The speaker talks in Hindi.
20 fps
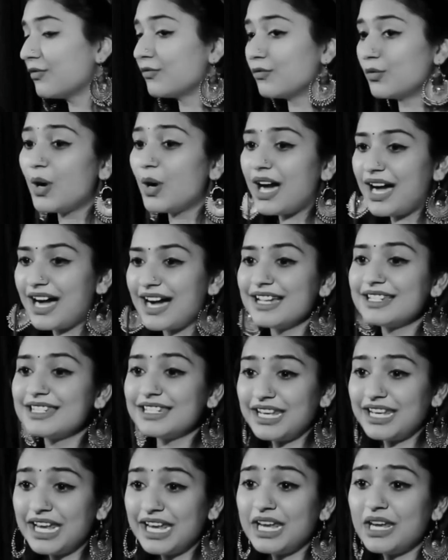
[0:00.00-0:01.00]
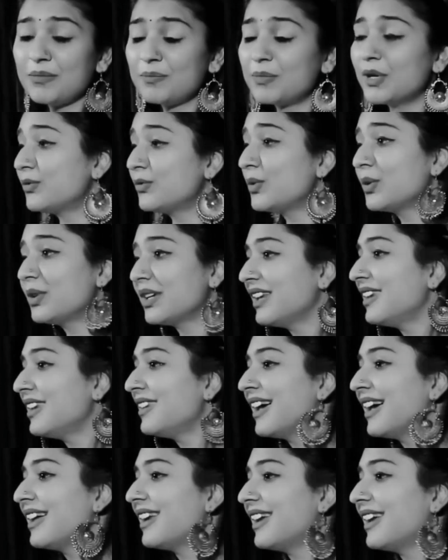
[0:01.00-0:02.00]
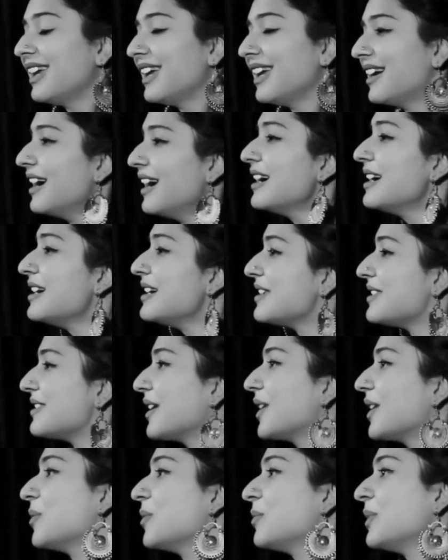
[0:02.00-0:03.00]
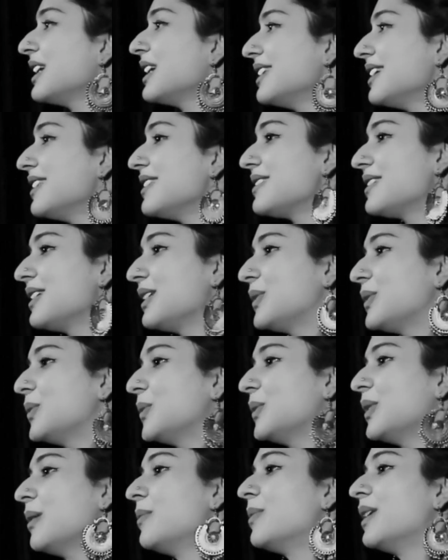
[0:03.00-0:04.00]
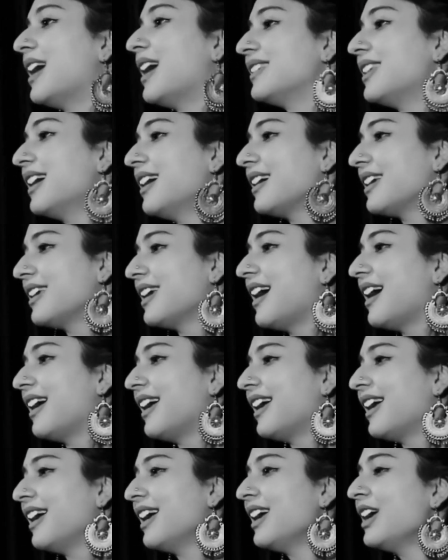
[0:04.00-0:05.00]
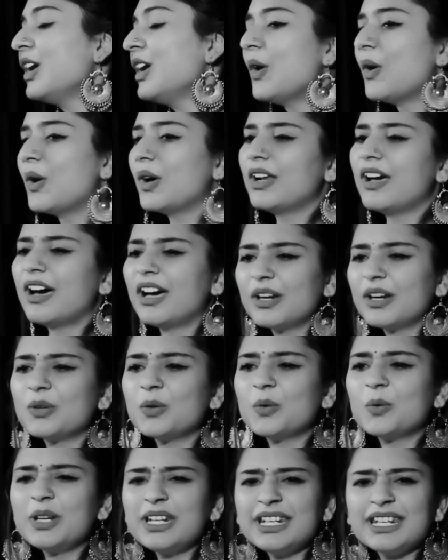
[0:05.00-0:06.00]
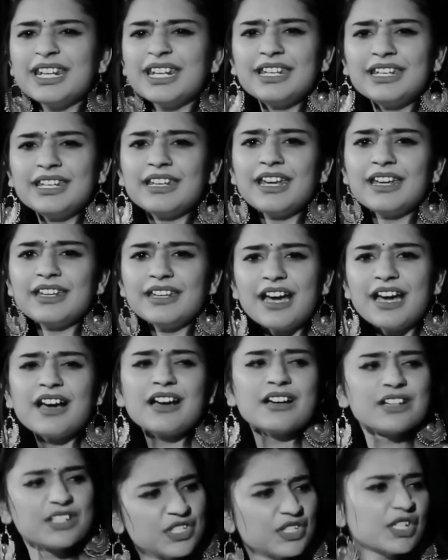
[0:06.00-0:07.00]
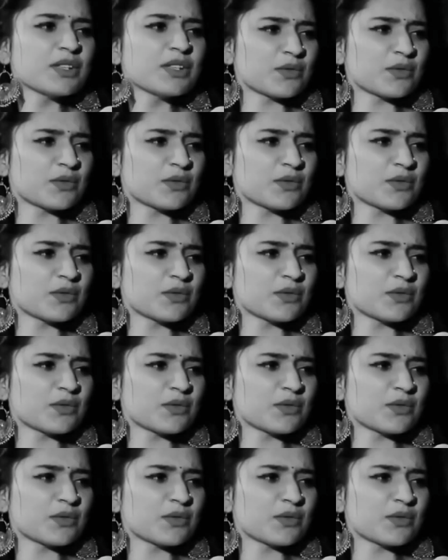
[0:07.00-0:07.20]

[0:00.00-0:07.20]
वो आज है पर वो कल ना रहेगा जख्मे दिल से तू घबराता क्या है और हर कोई नहीं है यहाँ अच्छा